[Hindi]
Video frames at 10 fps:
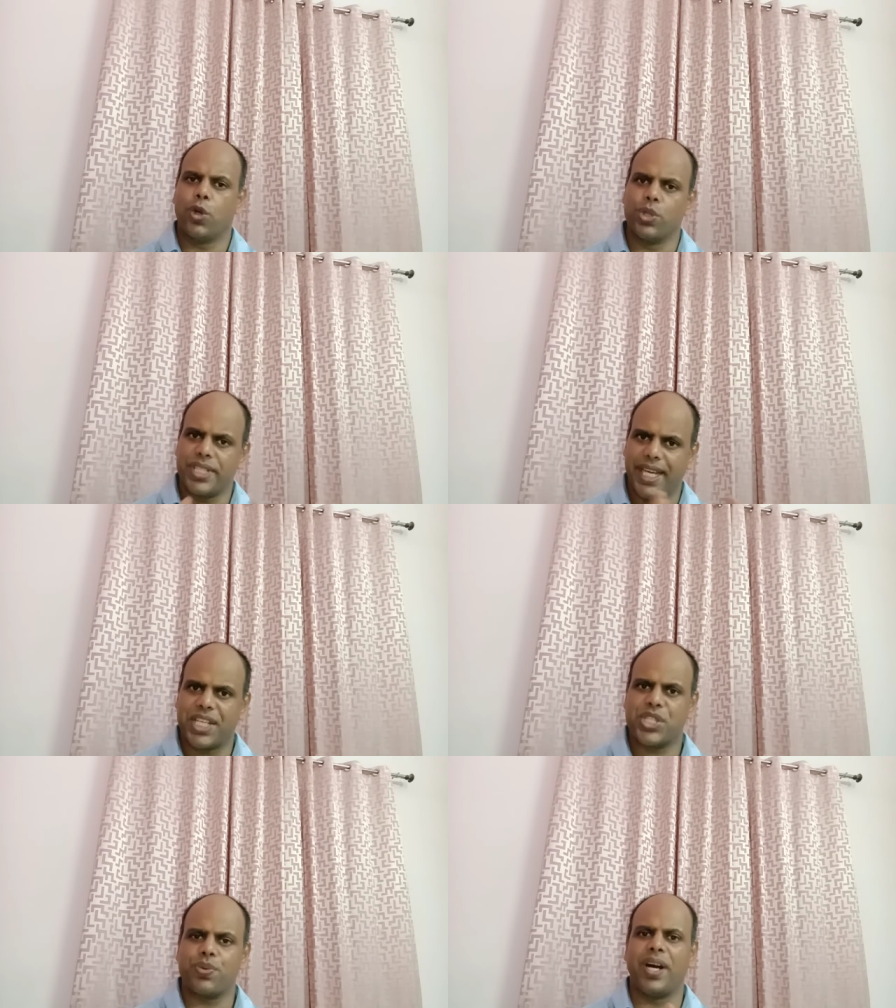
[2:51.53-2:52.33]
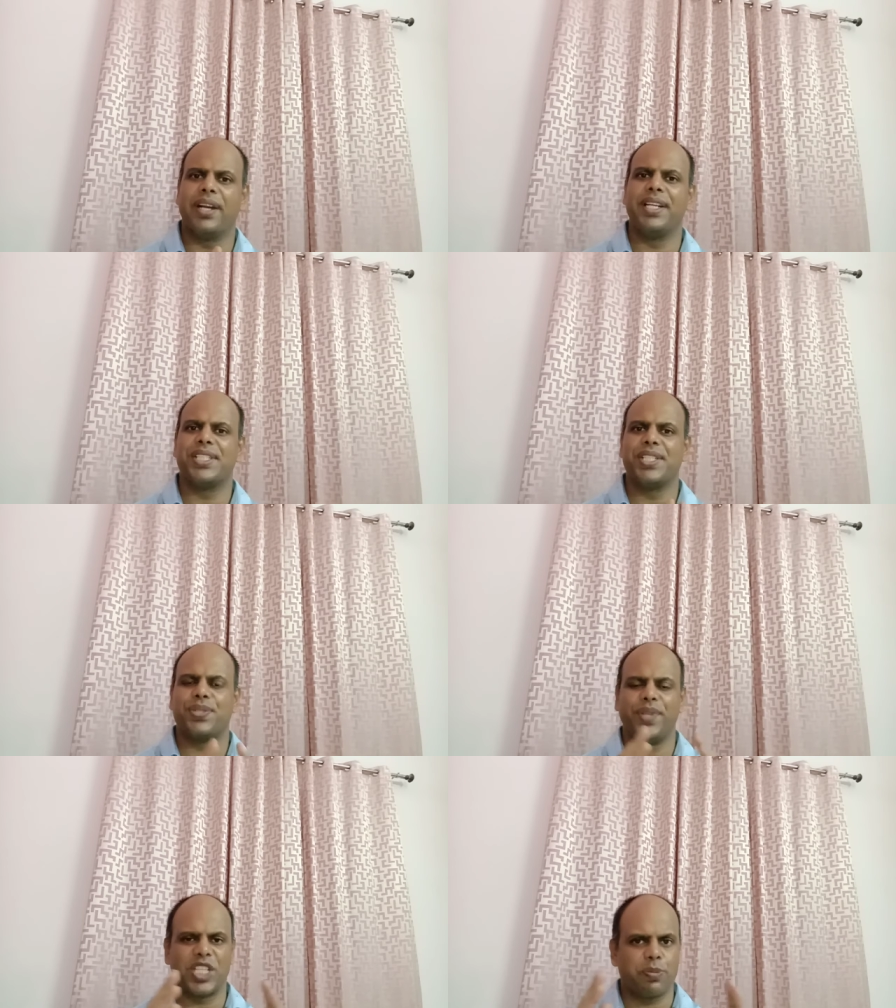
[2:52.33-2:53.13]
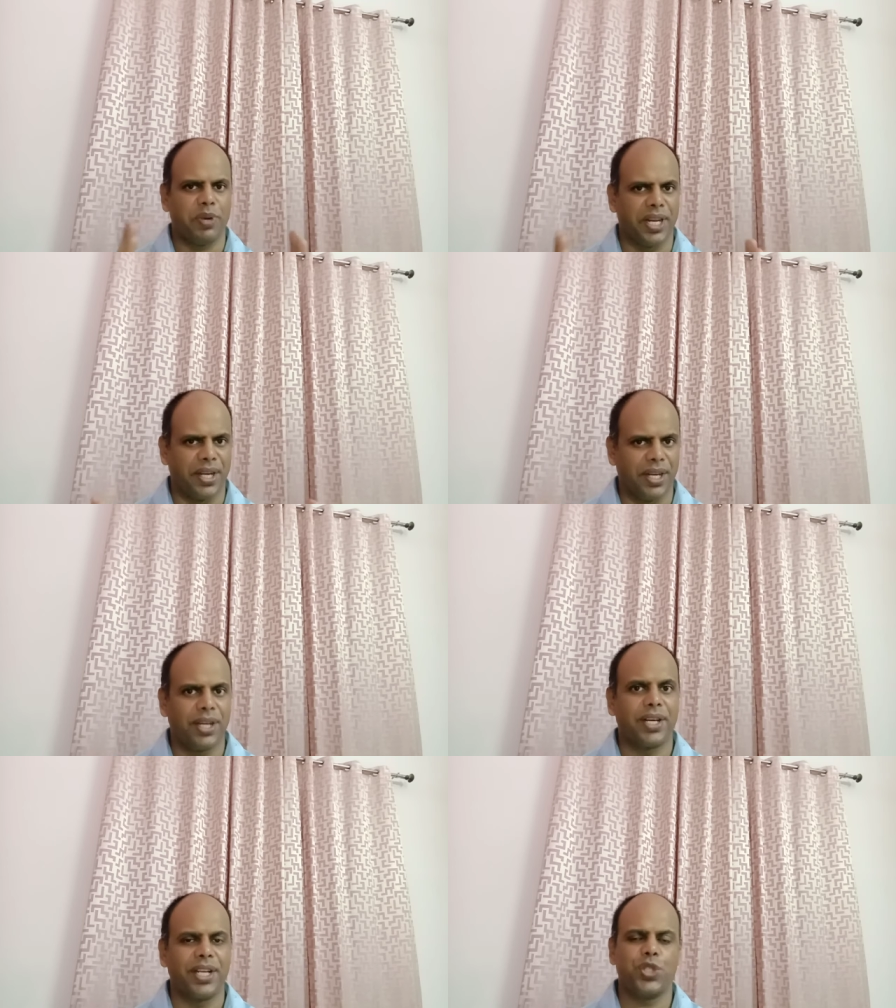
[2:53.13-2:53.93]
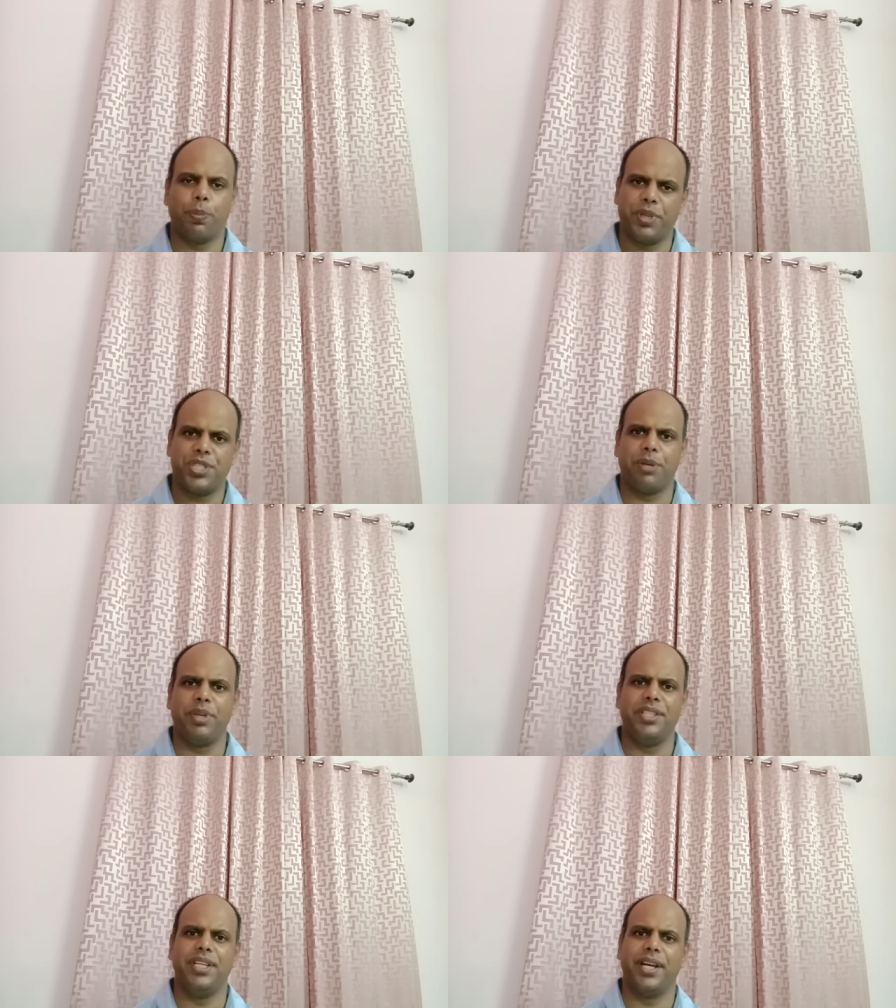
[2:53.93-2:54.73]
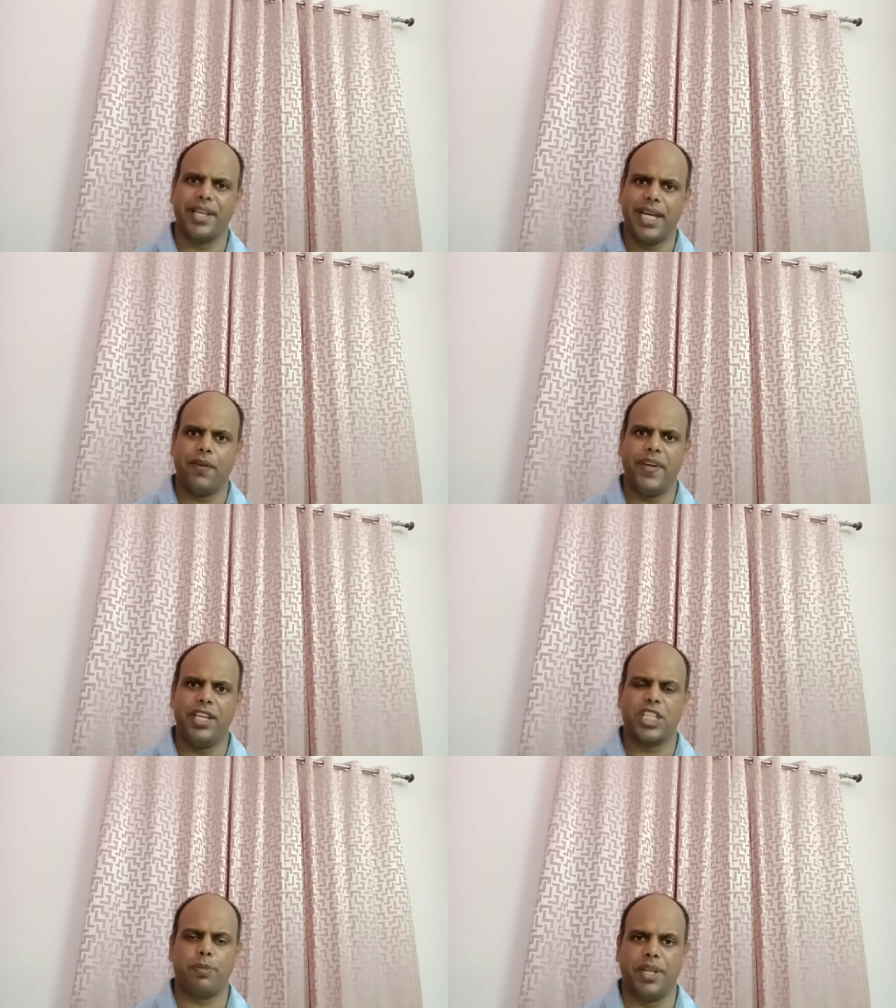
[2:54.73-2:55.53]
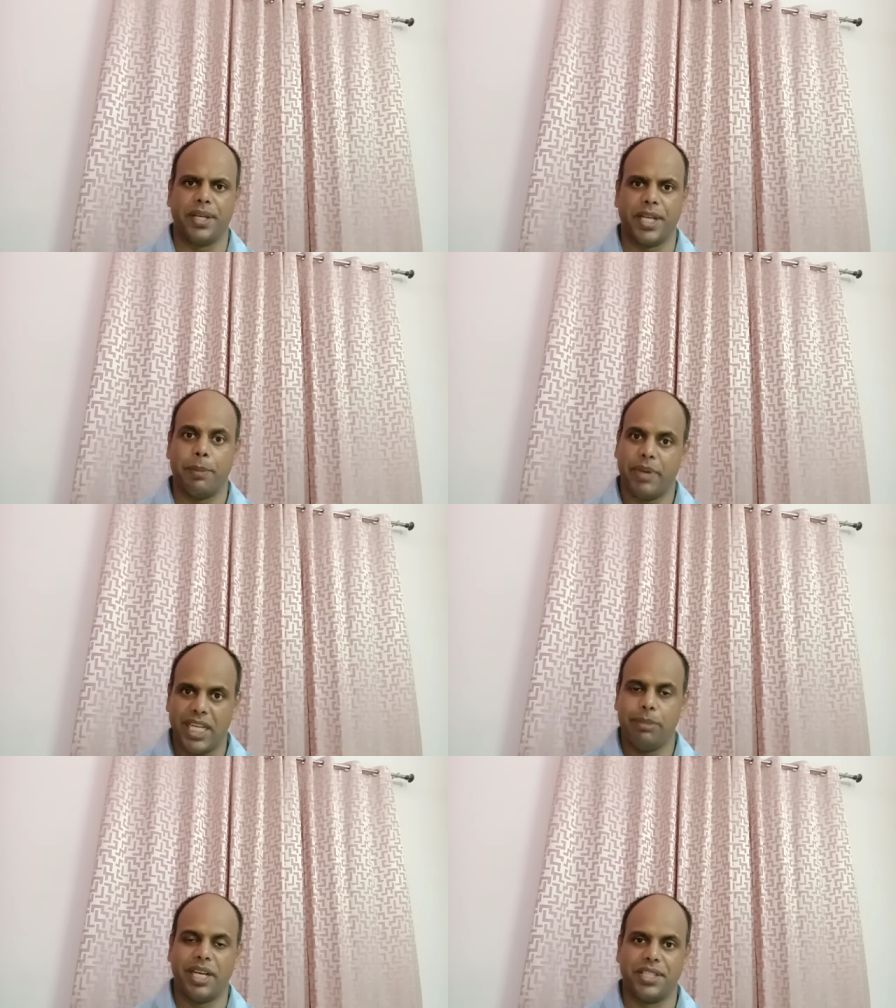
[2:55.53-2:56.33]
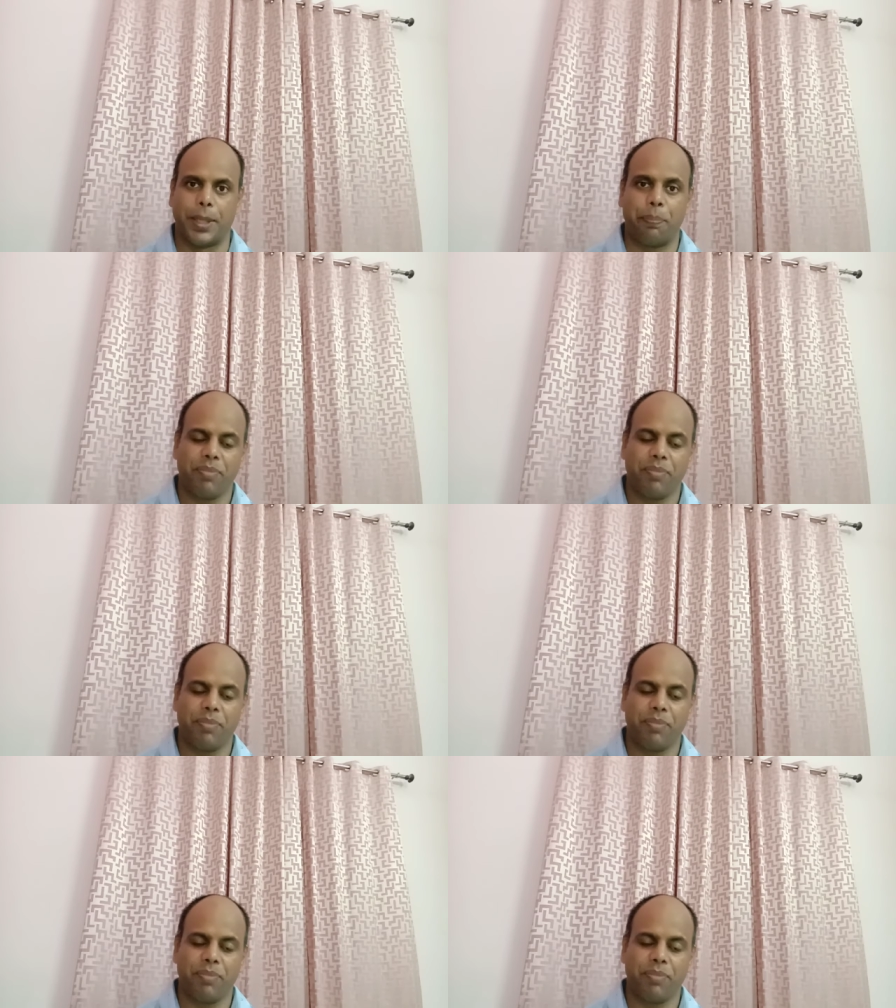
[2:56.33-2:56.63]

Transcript: कुछ एक्स्ट्रा अननेसेसरी एक्सप्लेन ना करें जो पिक्चर में दिया गया है वही एक्सप्लेन करें पहली बात ये